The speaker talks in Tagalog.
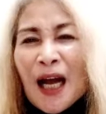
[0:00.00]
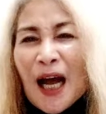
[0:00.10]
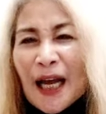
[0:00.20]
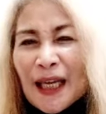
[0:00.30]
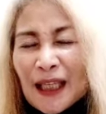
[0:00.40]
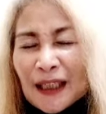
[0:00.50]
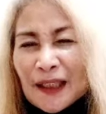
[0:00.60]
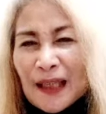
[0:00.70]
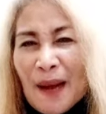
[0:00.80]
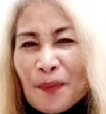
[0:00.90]
ay
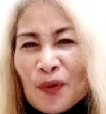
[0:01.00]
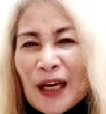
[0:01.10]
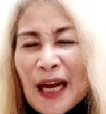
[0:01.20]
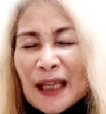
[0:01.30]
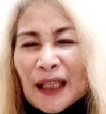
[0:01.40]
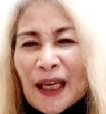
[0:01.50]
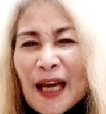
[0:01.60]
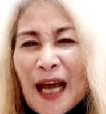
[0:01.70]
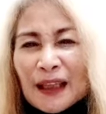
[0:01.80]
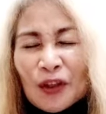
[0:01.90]
itatapon na
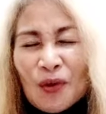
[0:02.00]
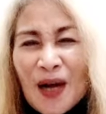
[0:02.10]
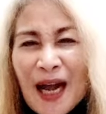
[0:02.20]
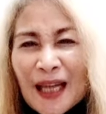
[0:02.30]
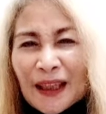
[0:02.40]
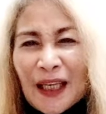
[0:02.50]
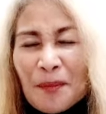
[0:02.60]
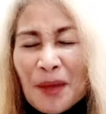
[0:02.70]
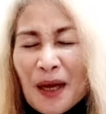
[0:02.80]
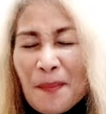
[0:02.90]
natin. At yung ating
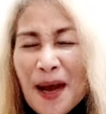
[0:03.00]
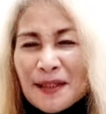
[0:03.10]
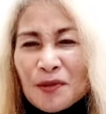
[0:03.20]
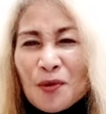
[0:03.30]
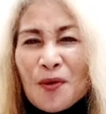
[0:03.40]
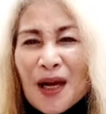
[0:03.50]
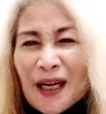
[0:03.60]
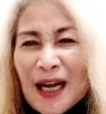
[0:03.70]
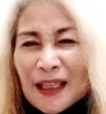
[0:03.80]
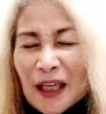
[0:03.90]
mga baso,
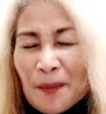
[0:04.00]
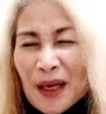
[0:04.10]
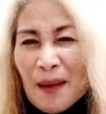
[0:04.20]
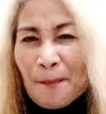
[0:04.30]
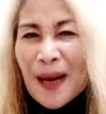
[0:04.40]
ang ating mga